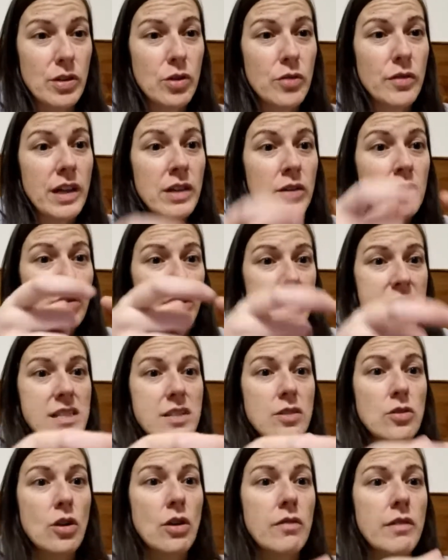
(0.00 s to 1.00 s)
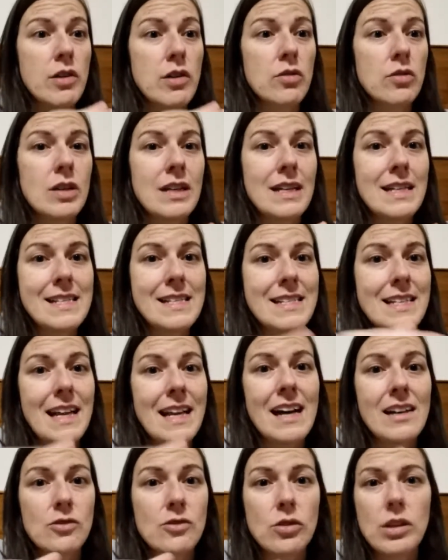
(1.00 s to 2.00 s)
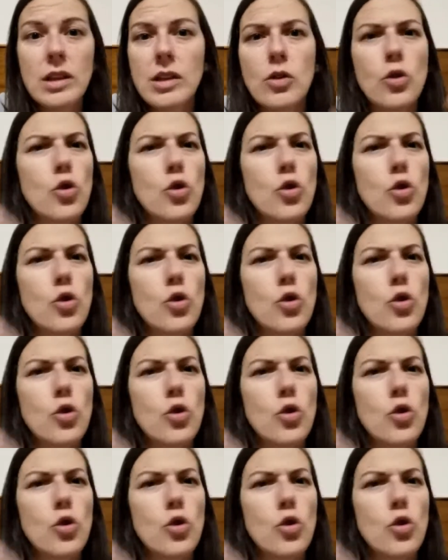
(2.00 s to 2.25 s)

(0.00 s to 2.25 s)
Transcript: sì, dove ancora si trovano le scatole